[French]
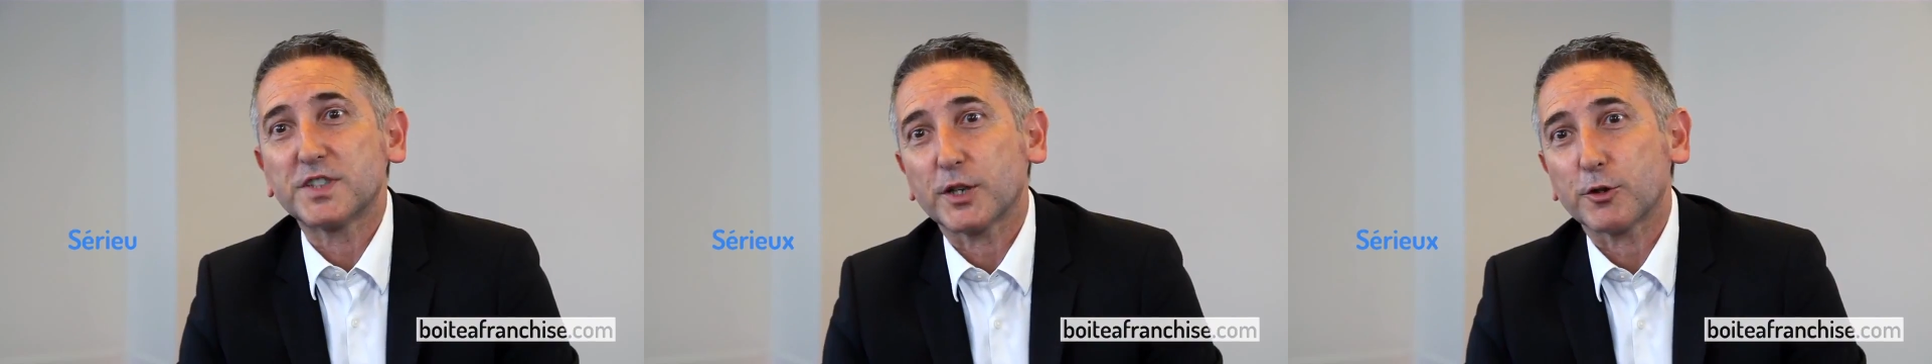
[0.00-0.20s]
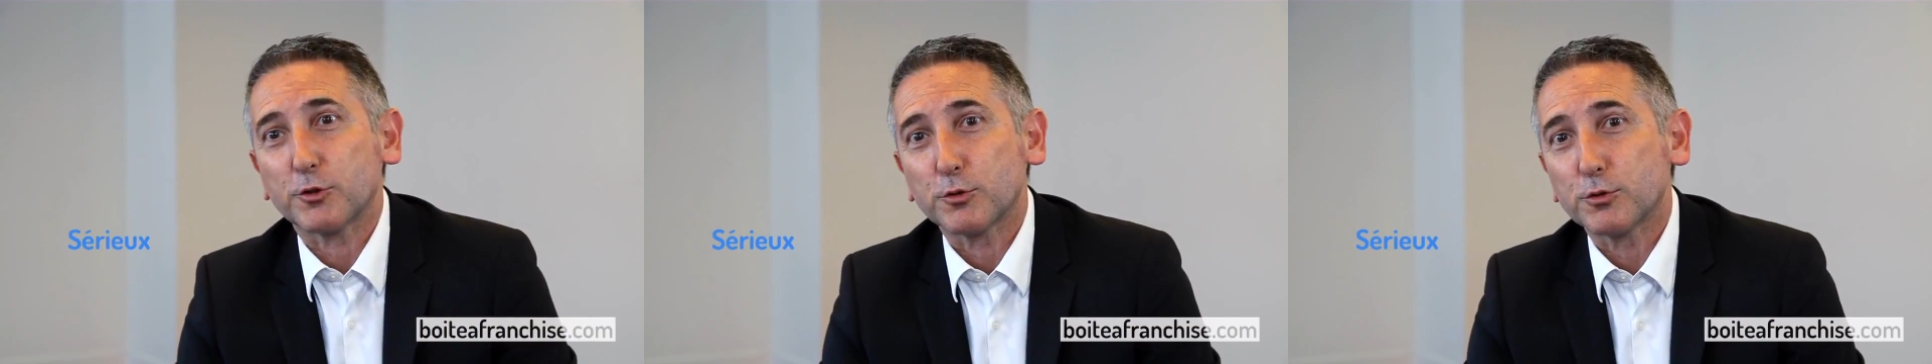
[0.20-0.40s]

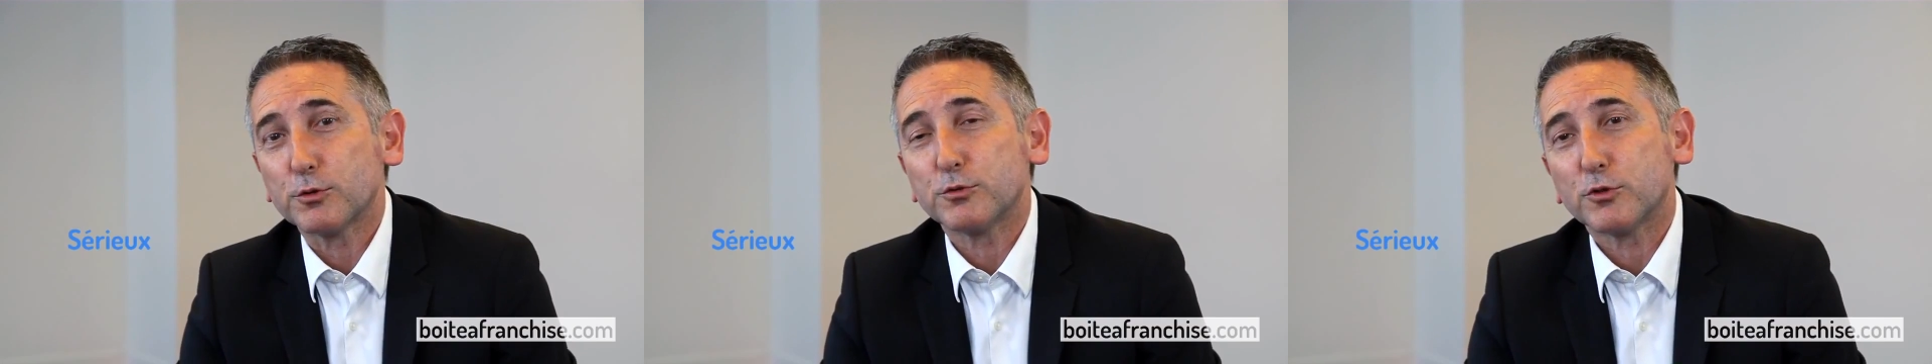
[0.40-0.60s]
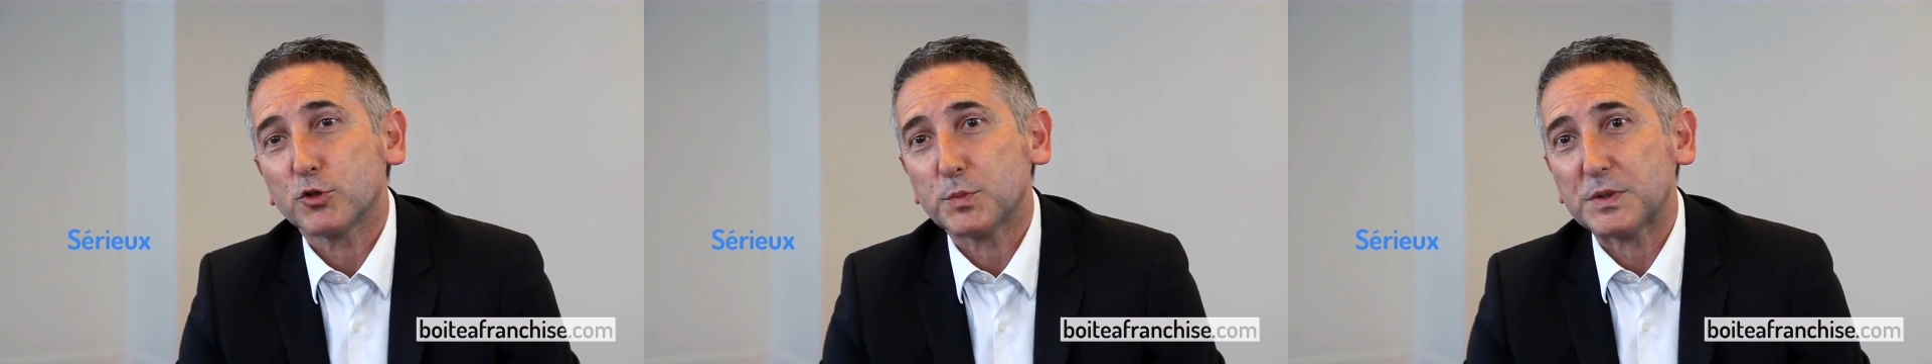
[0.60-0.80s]

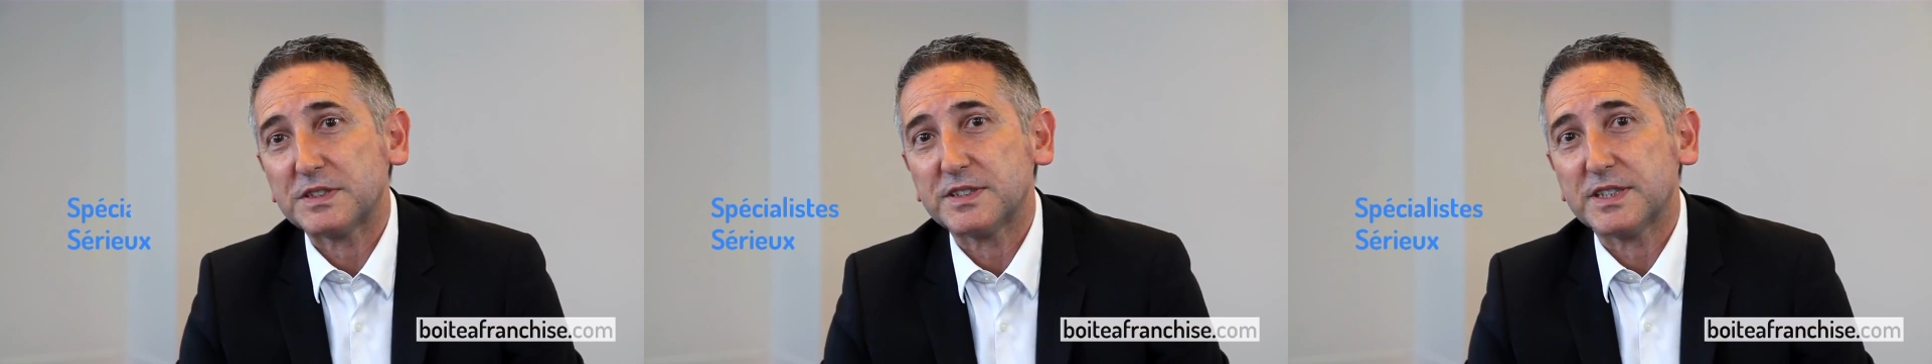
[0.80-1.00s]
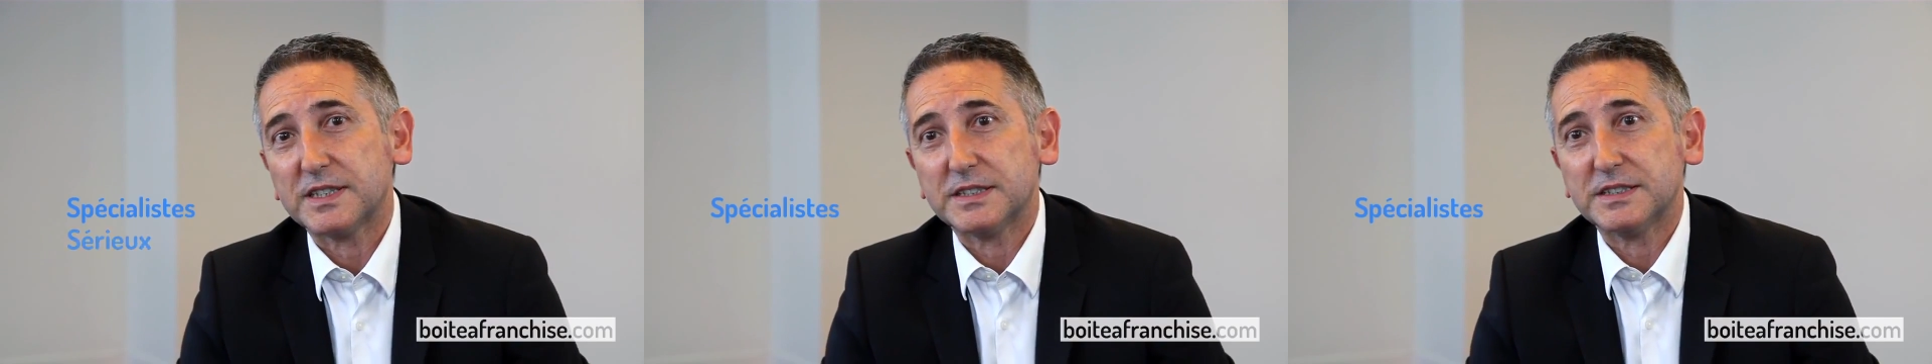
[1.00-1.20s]
sérieux, de
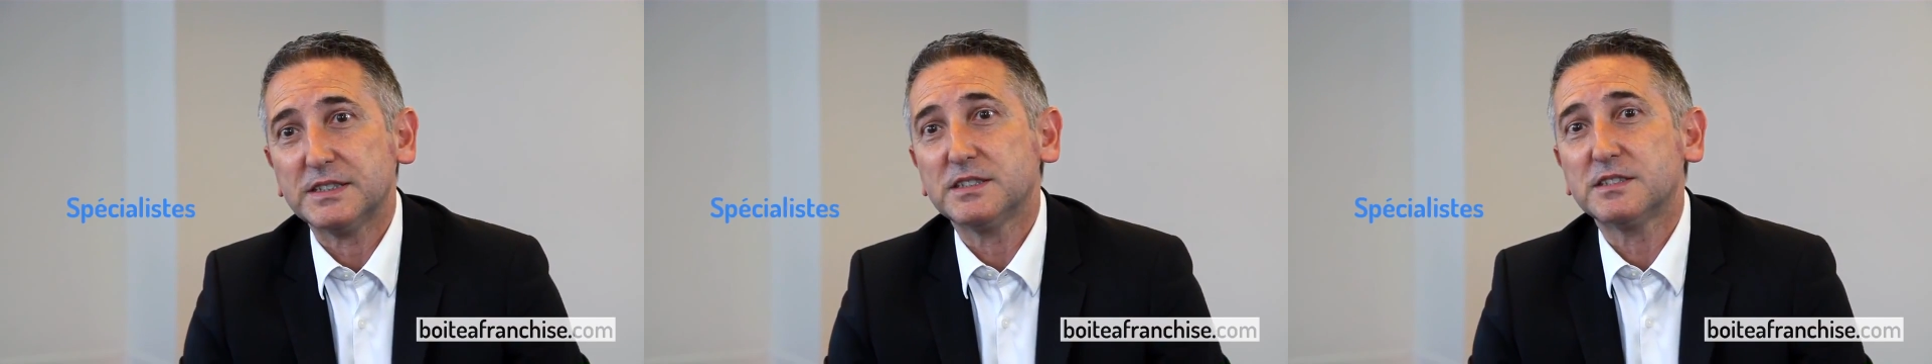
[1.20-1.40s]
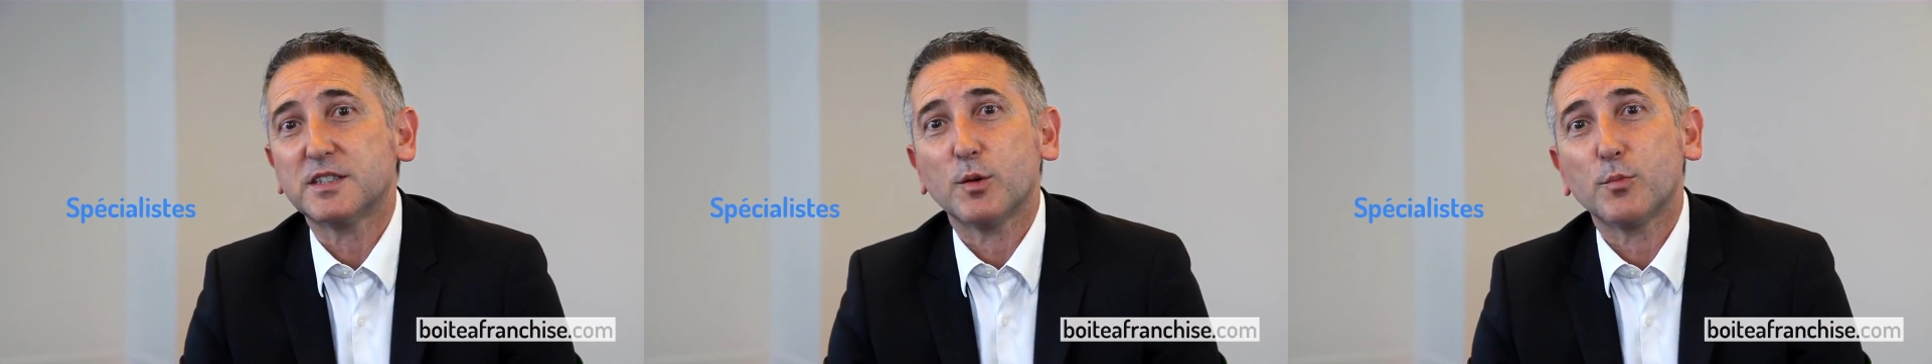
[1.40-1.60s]

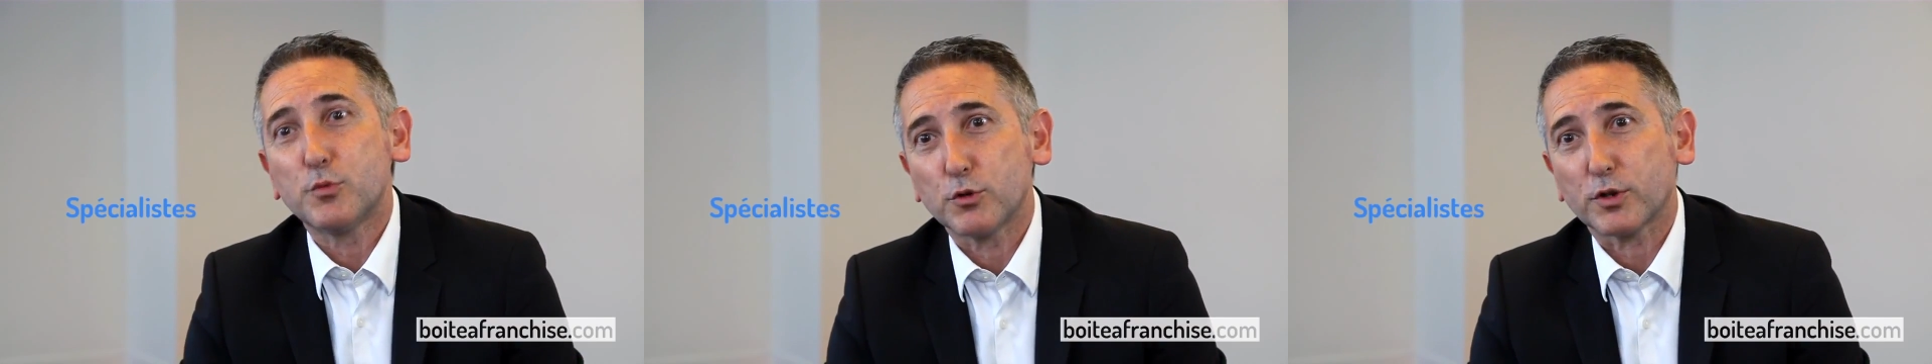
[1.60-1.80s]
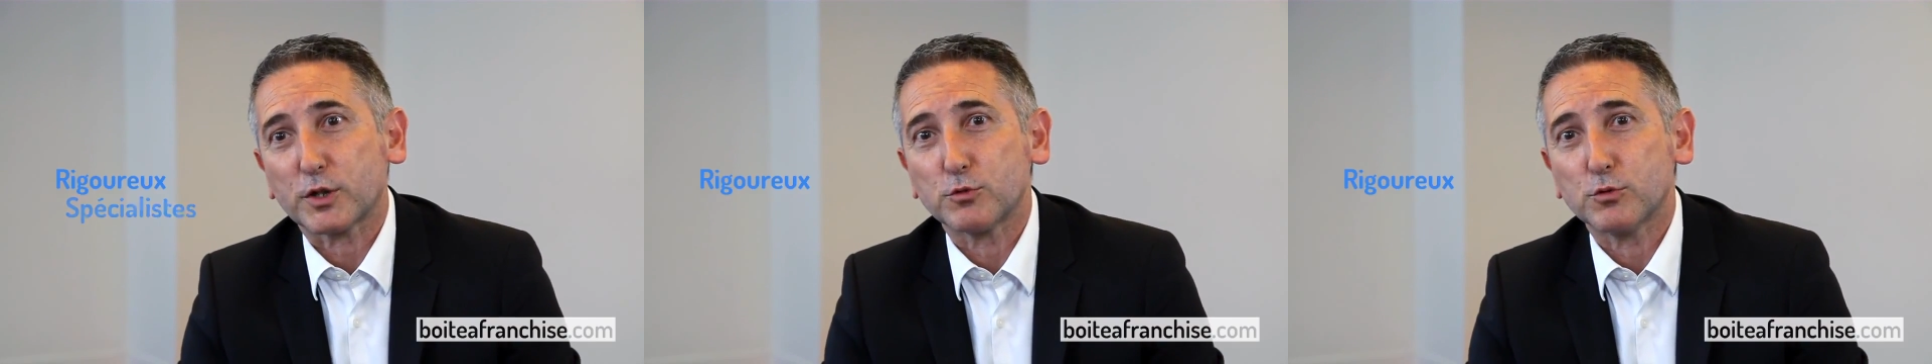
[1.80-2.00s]
spécialistes, un
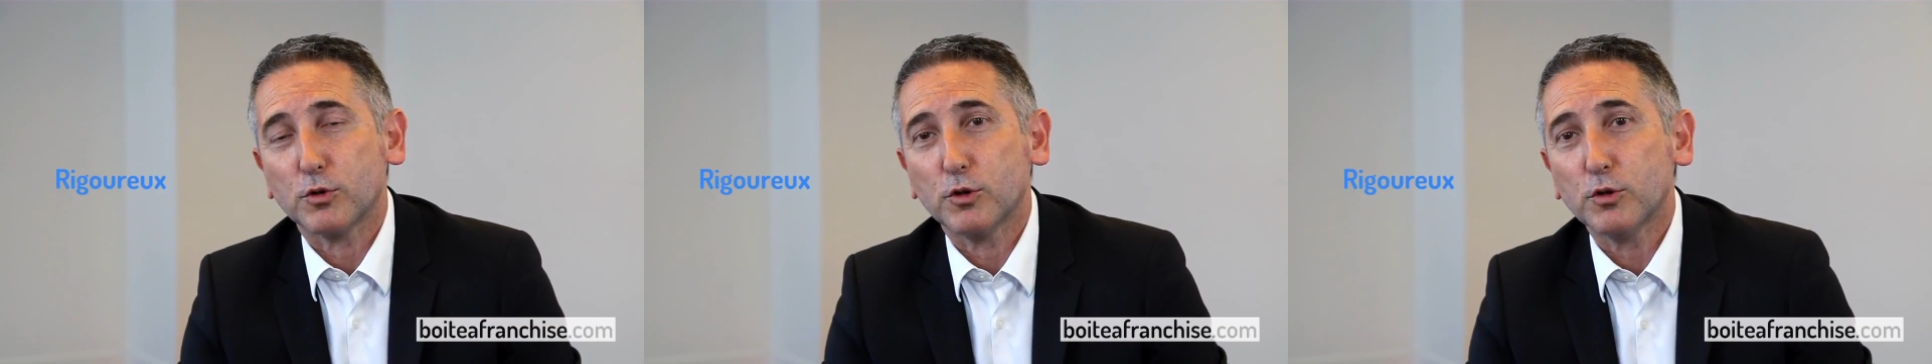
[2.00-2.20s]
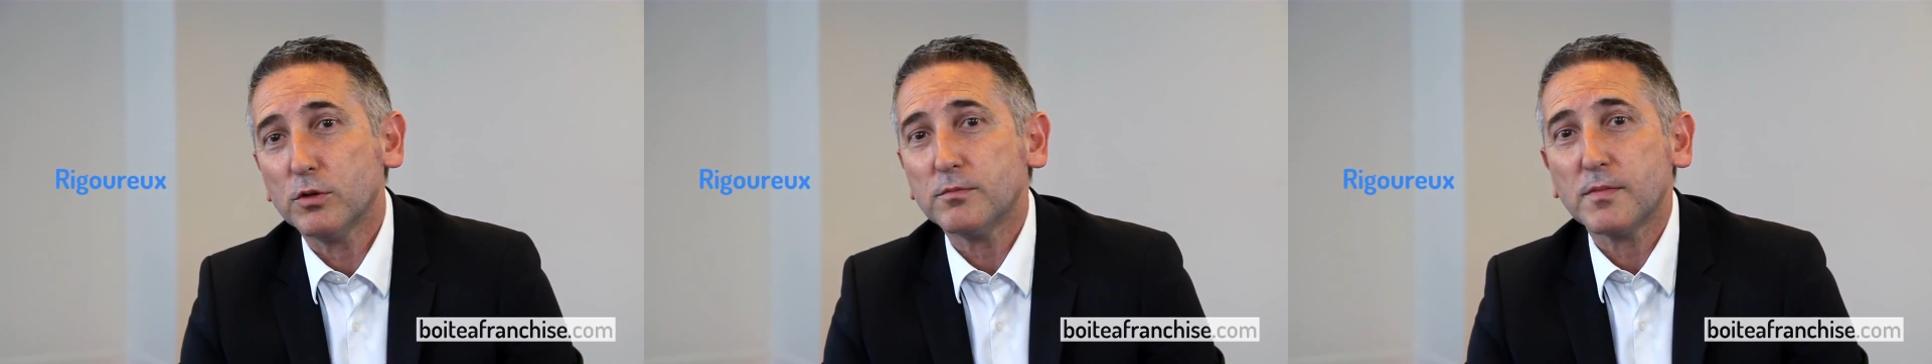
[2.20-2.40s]
peu
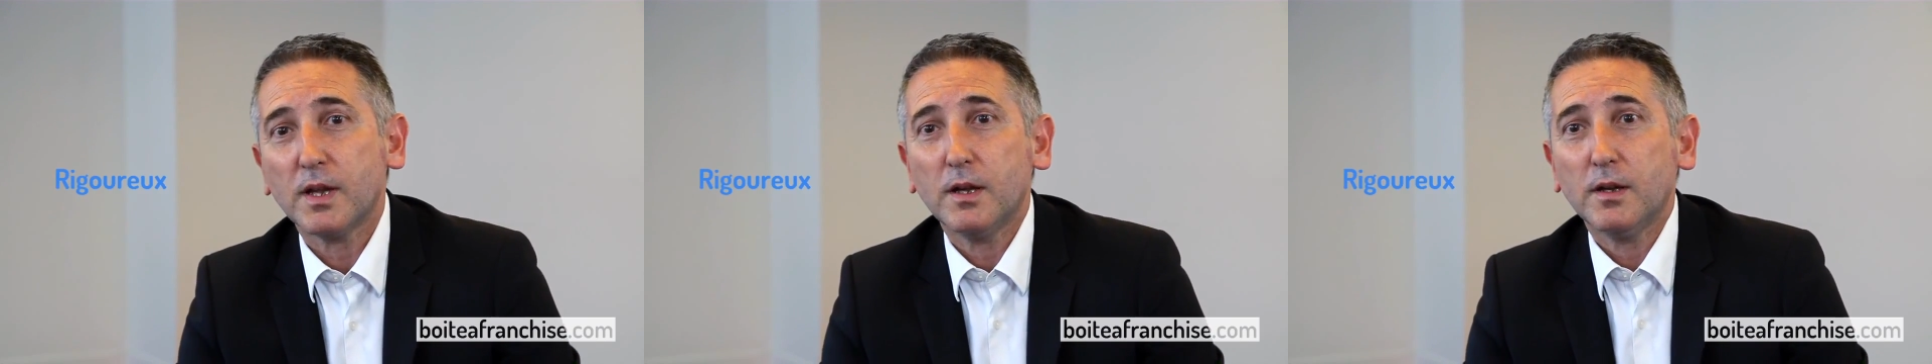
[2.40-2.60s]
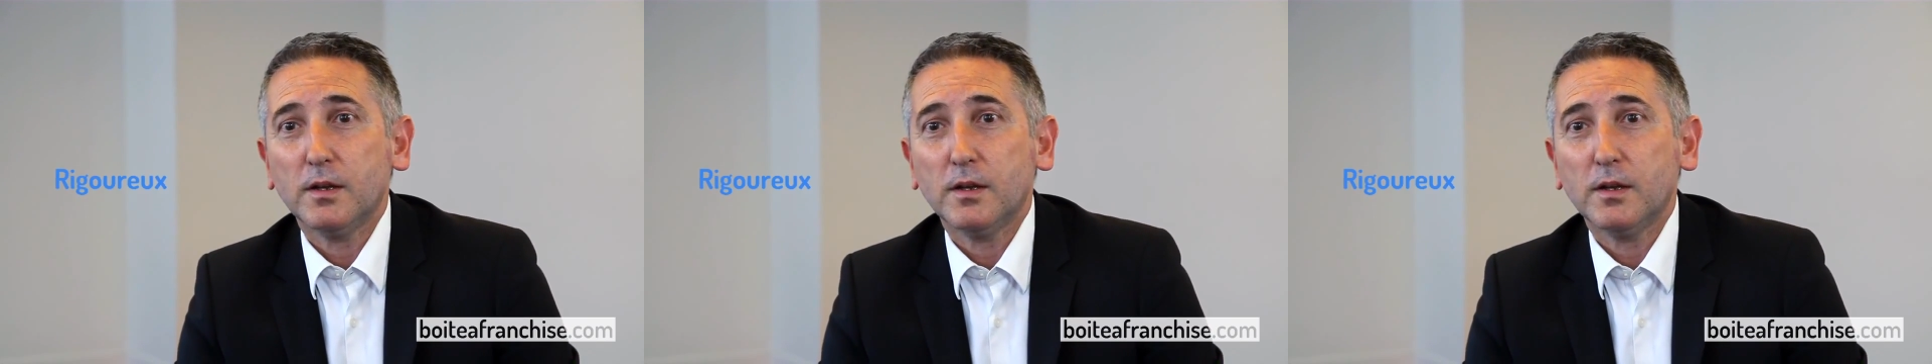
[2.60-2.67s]
rigoureux.